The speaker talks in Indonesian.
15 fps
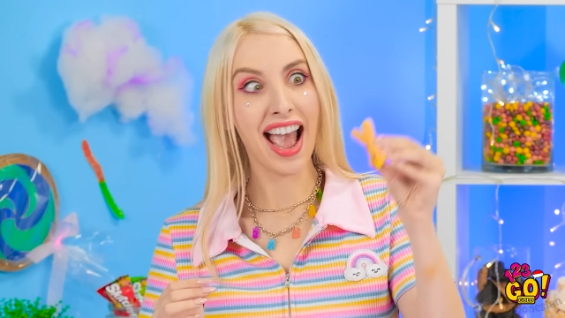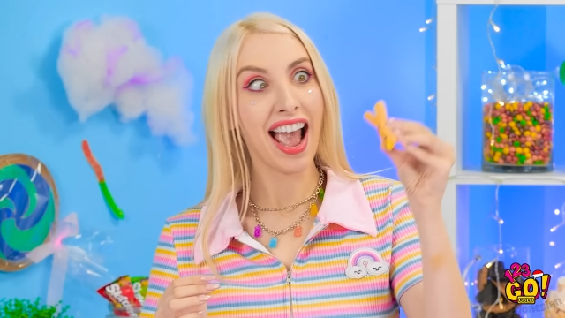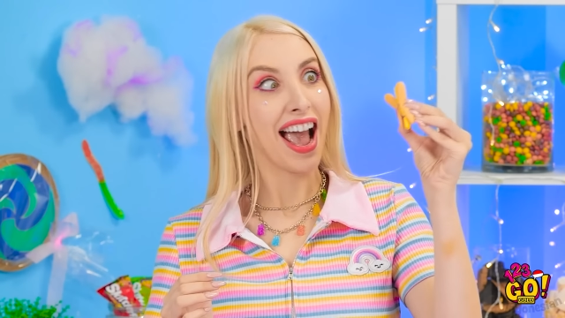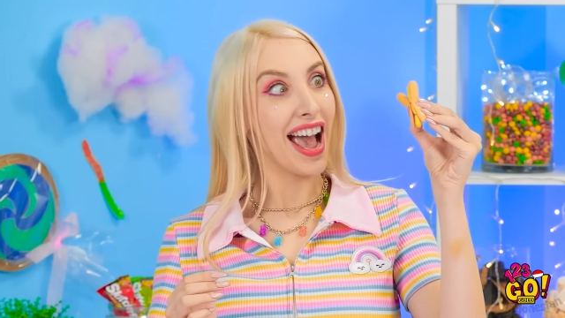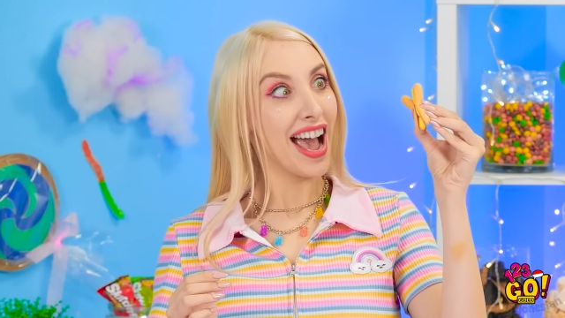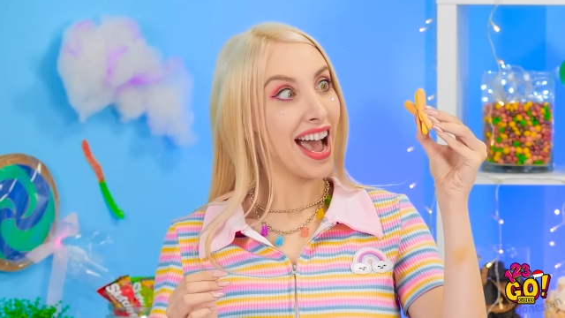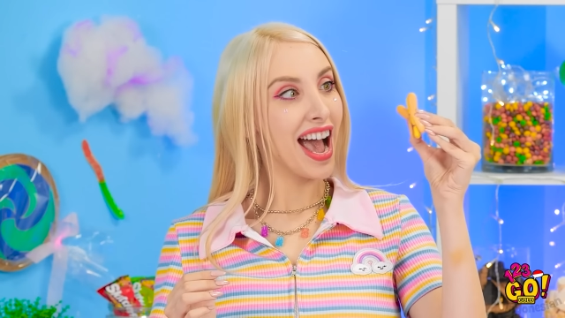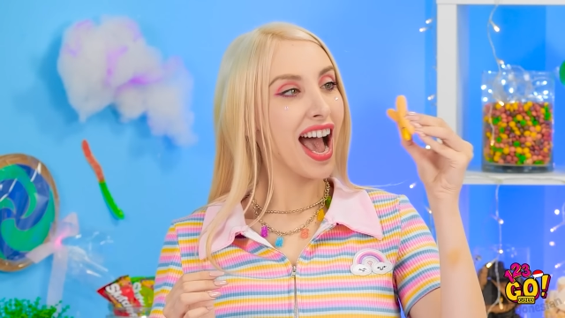
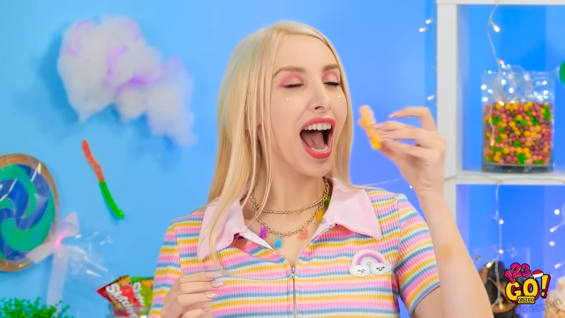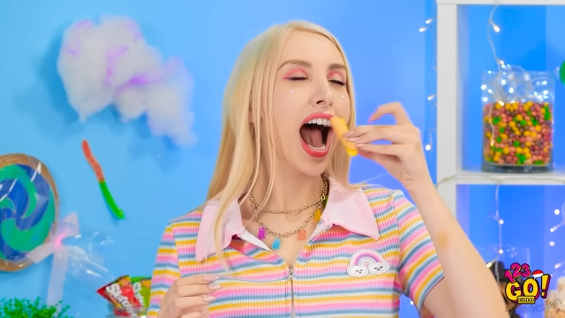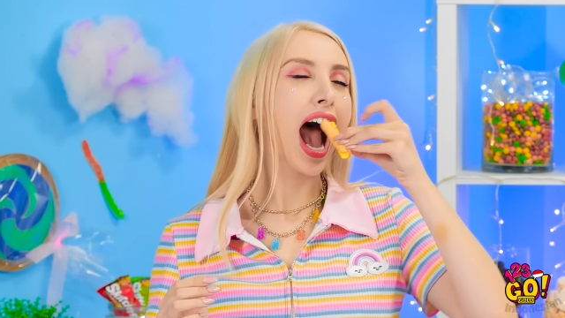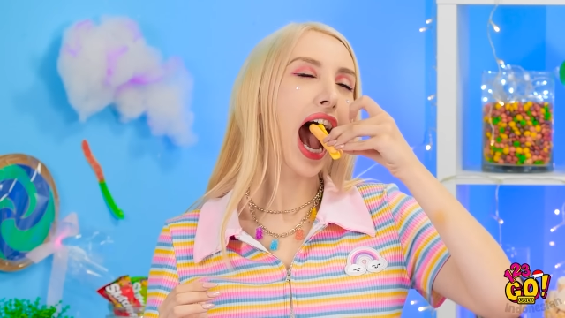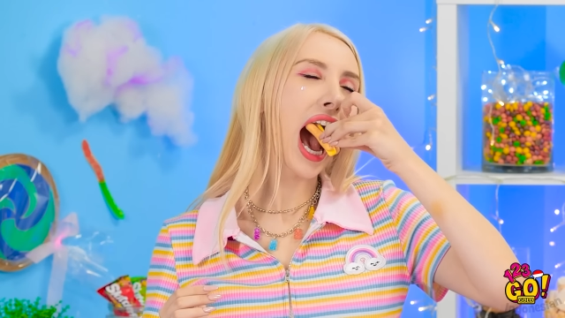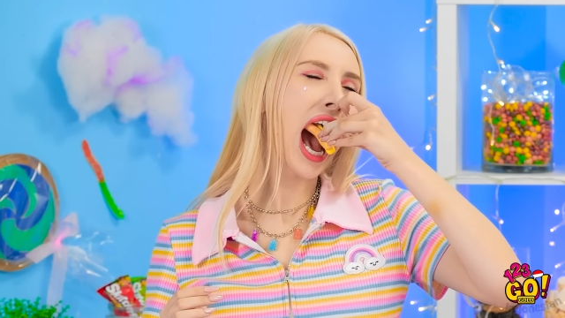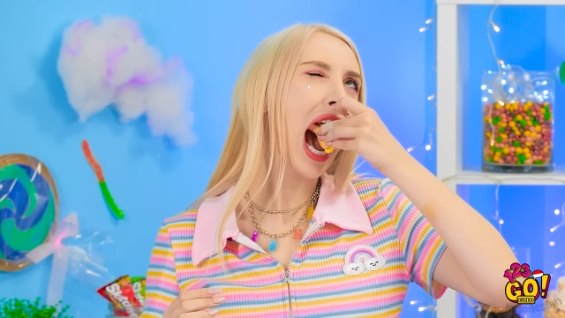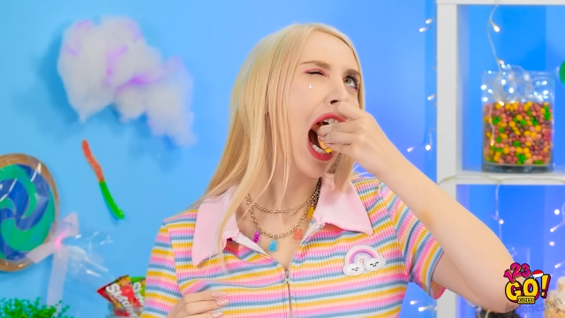Hotdog
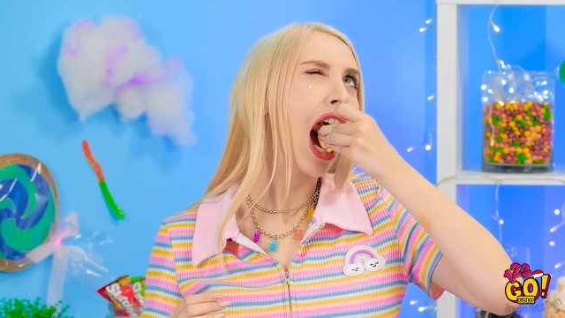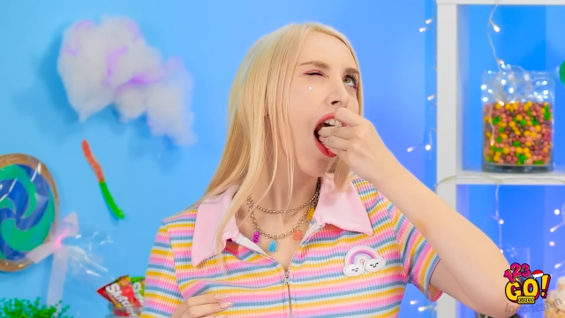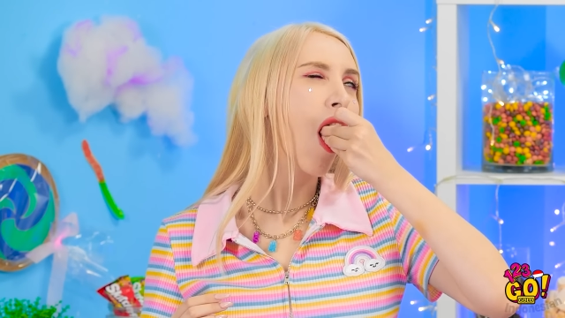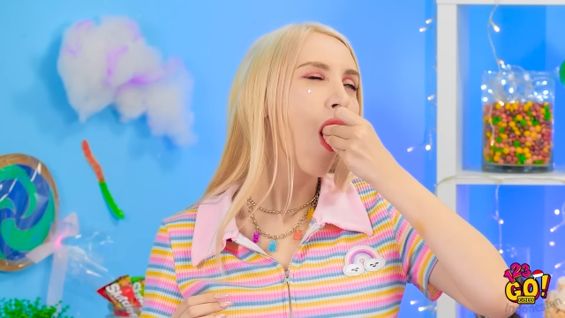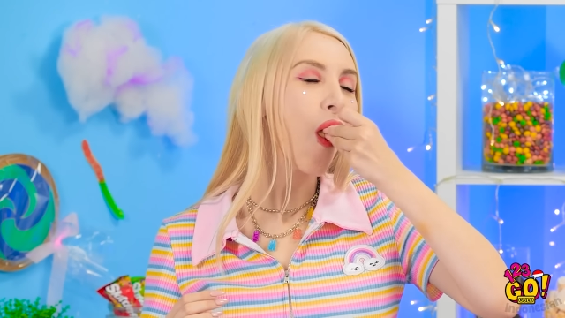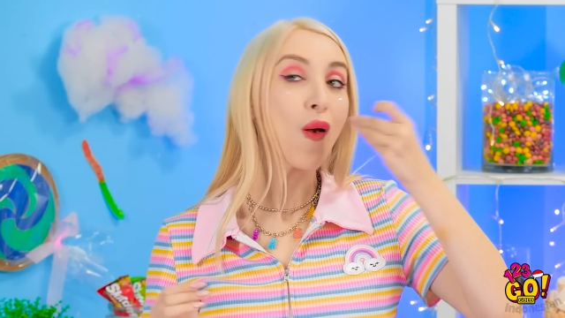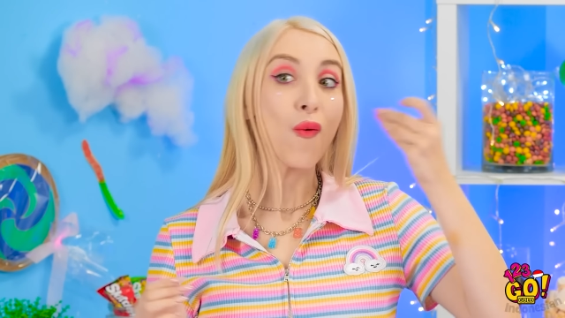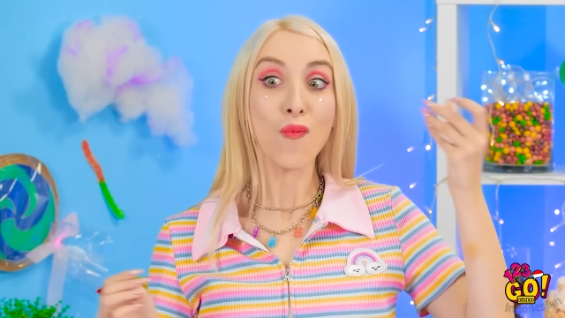kan harus
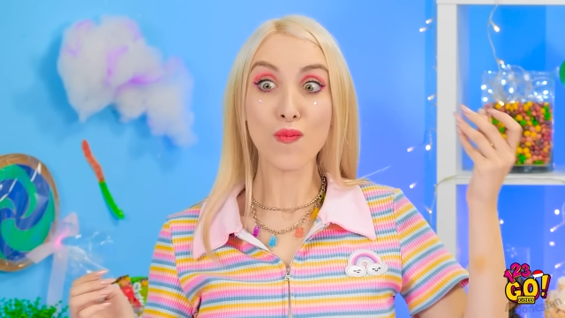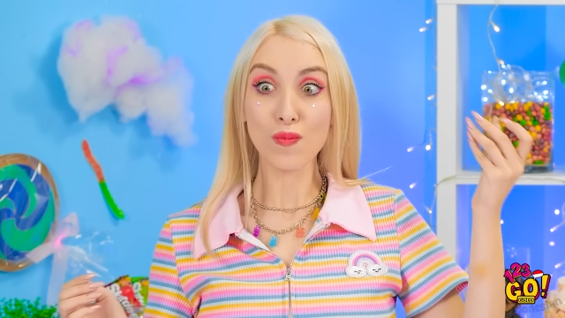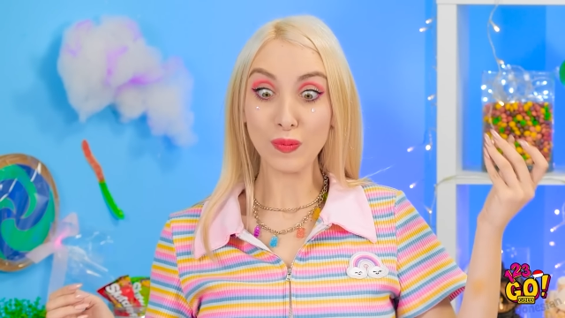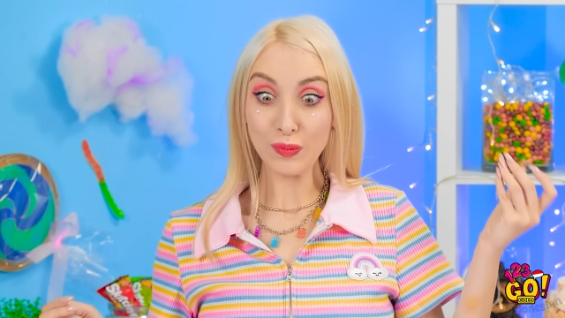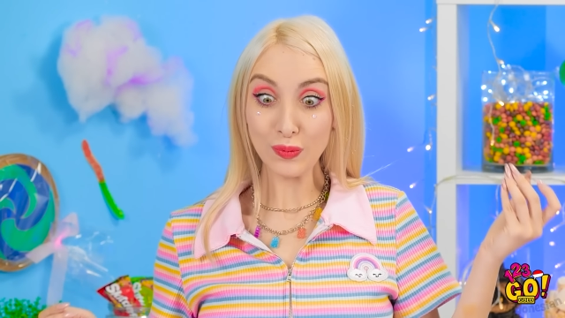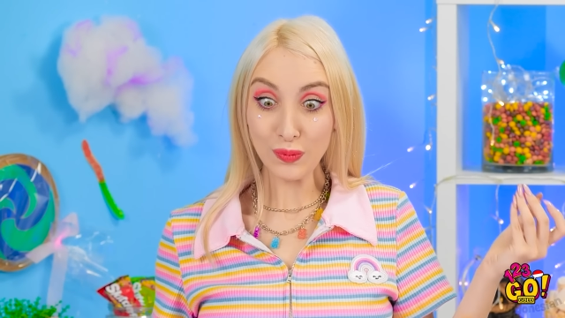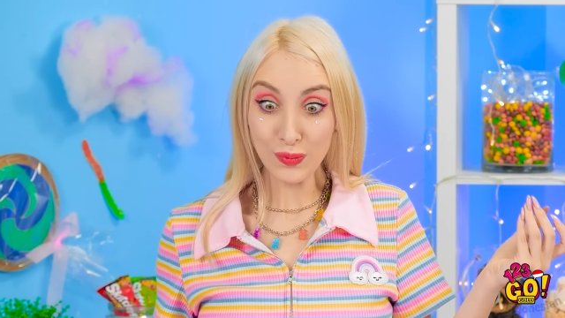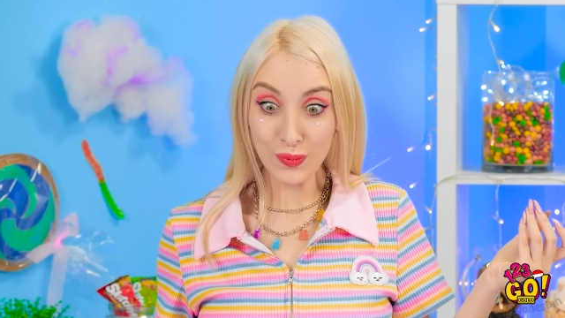dimakan pakai
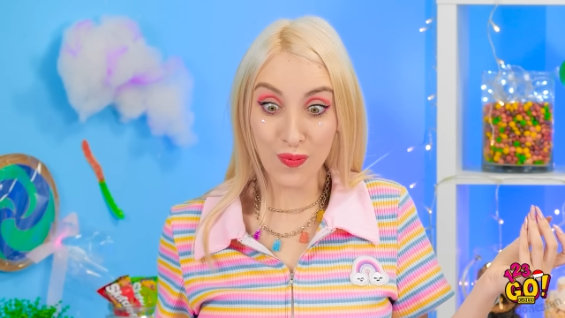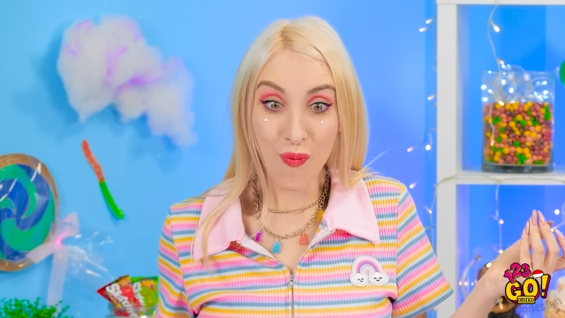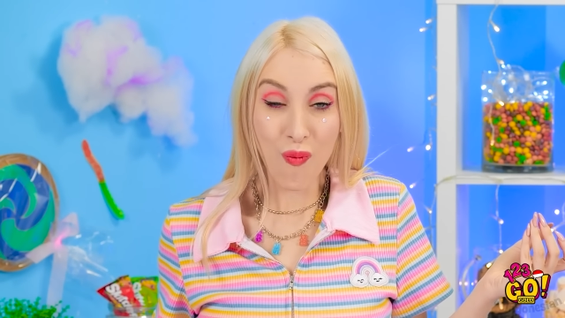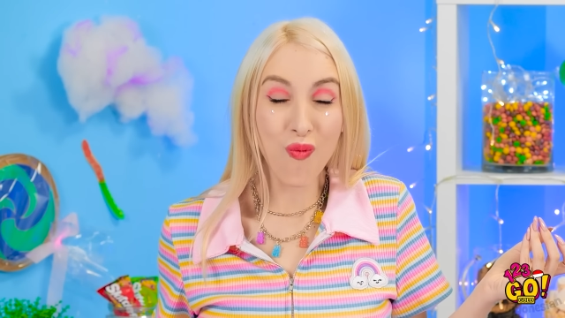tangan.